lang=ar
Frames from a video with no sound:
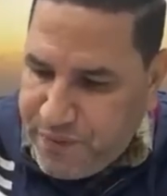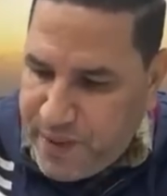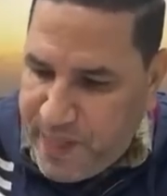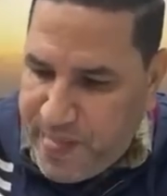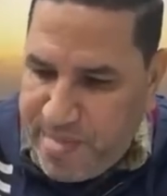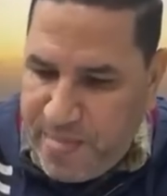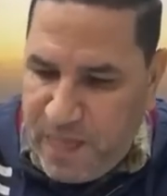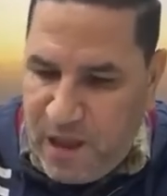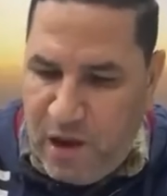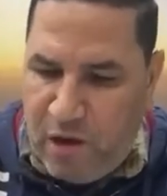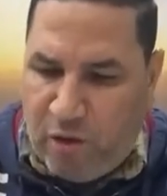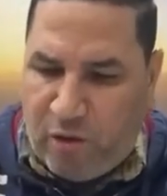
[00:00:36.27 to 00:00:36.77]

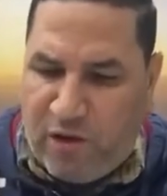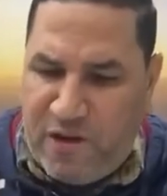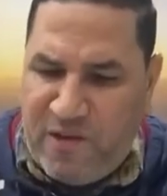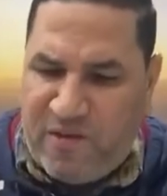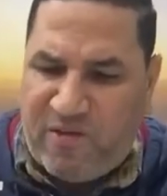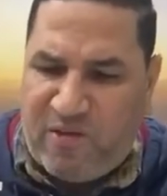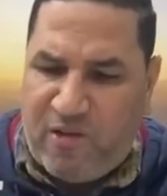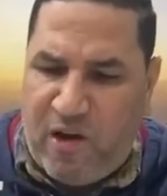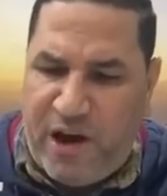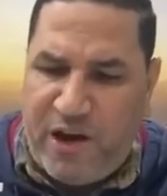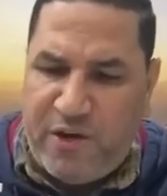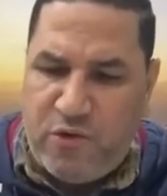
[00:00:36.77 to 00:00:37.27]

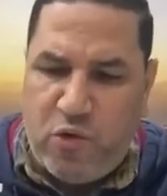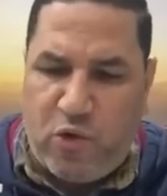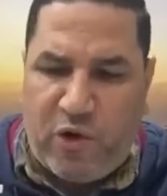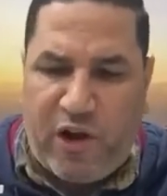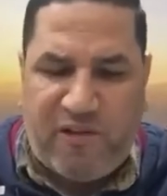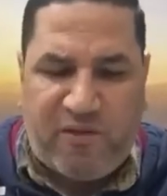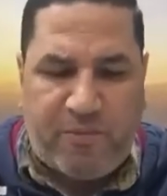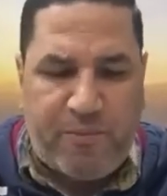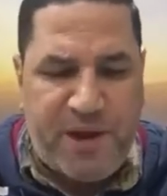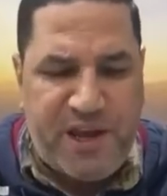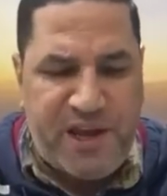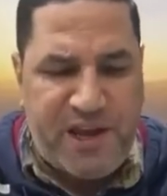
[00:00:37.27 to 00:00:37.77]
القصه انه
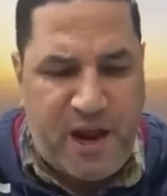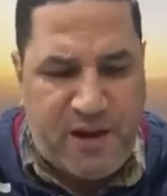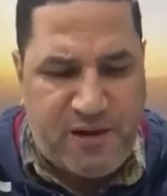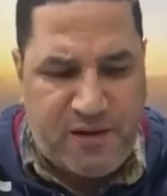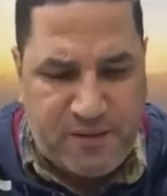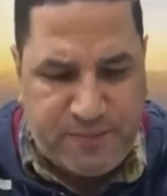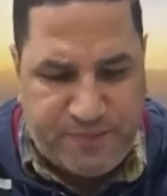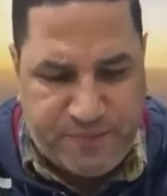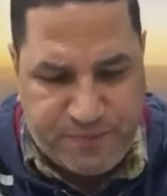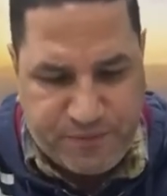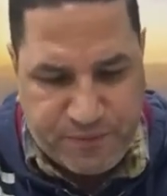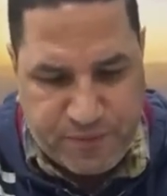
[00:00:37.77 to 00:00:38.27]
رسميا
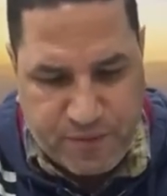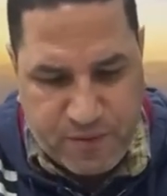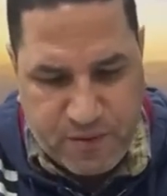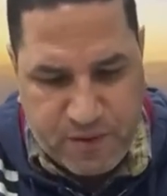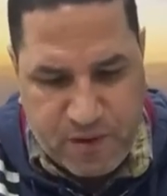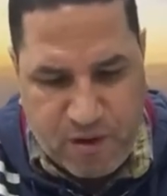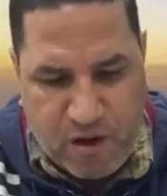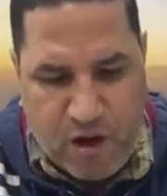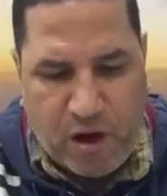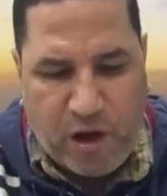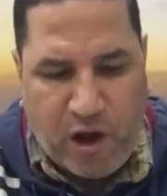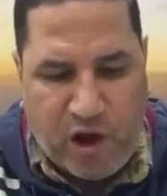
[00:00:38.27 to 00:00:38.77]

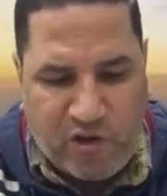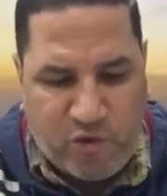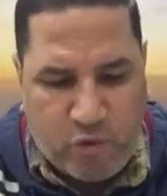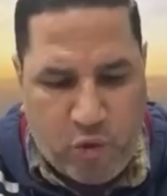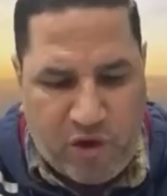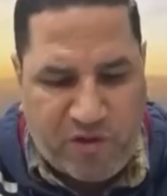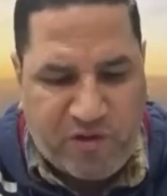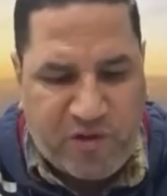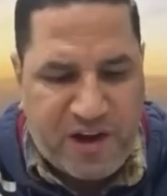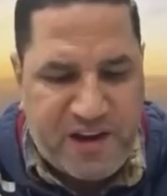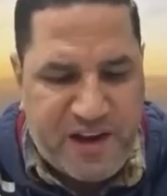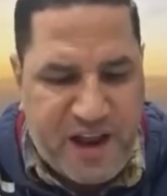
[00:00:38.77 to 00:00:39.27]
خلاص
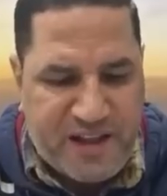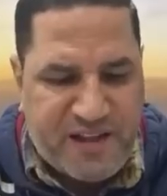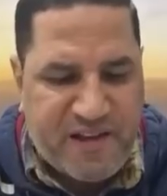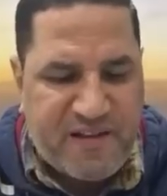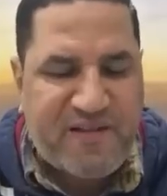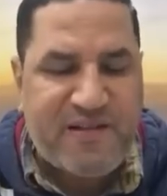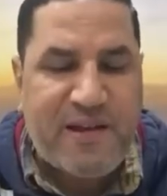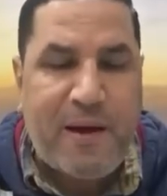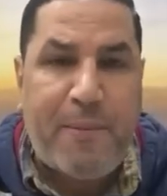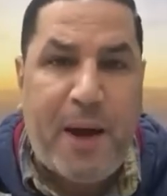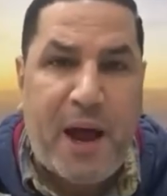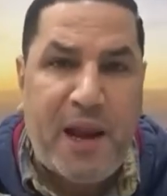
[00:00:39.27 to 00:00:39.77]
وصل نادي
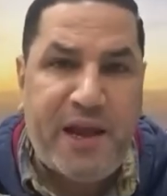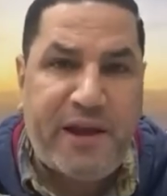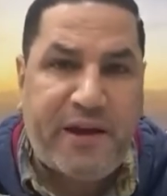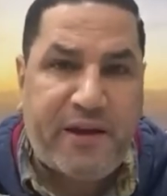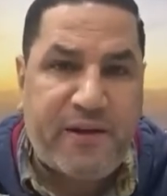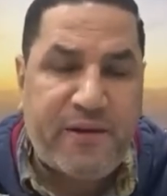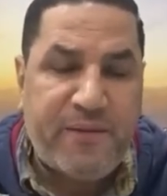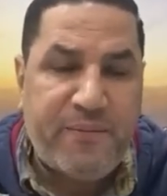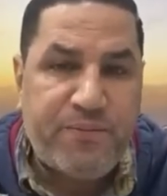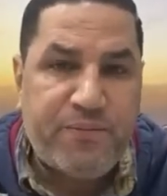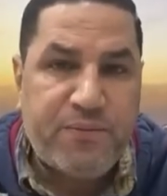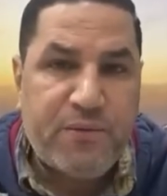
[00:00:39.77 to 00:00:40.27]

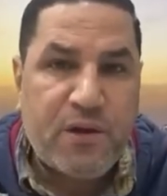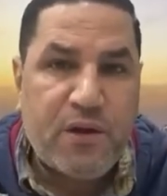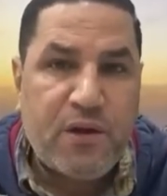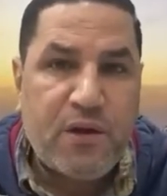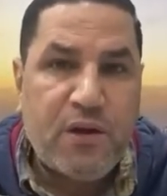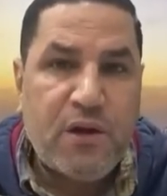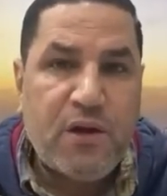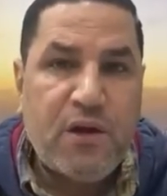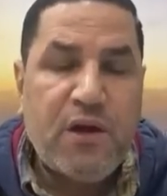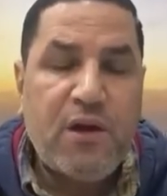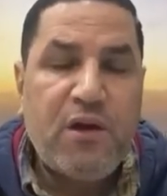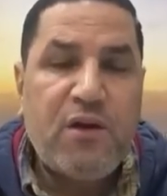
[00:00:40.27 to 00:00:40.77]
الزمالك
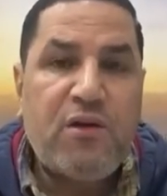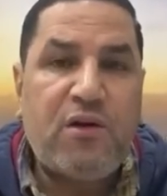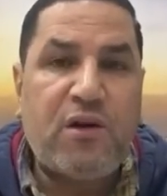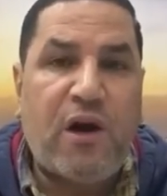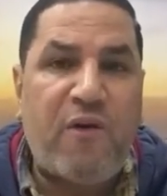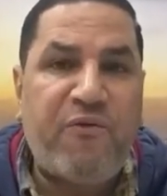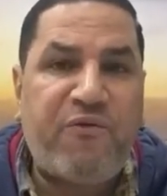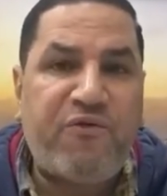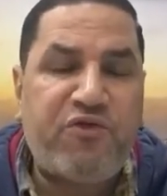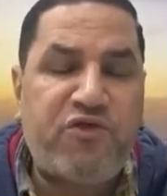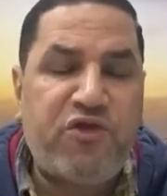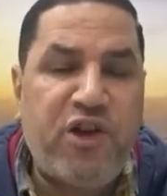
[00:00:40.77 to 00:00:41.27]

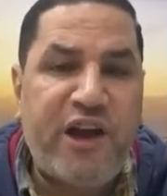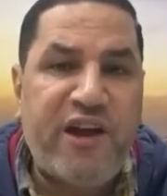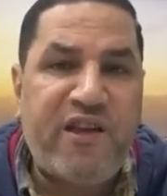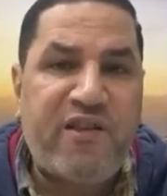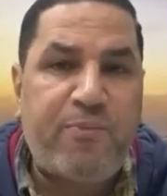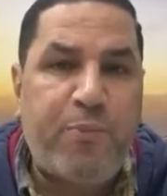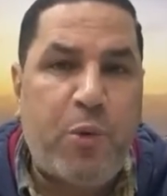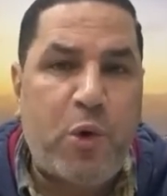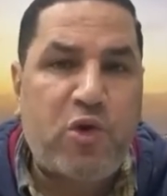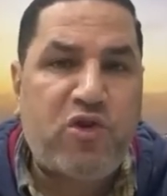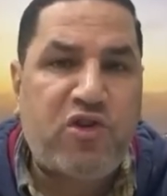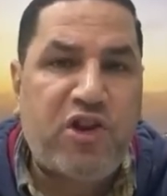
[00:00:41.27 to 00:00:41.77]
رفض
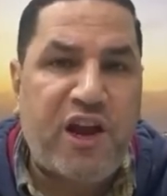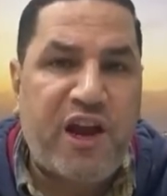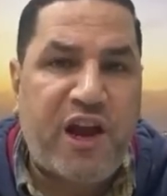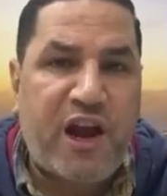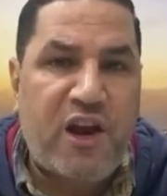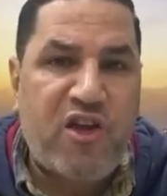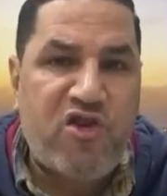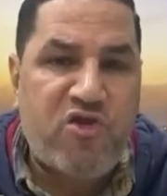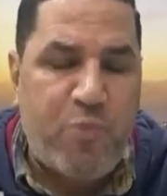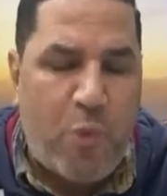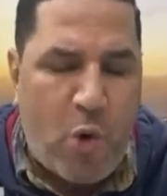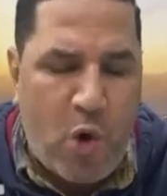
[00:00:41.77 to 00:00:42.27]
سبورتنج
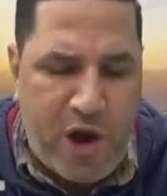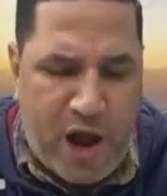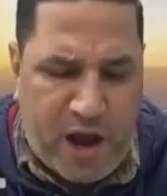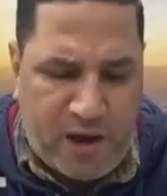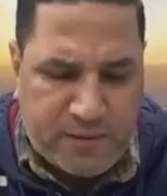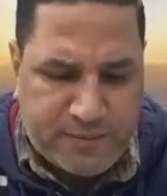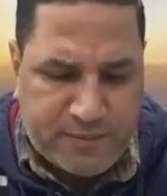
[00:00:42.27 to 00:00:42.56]
لشبونه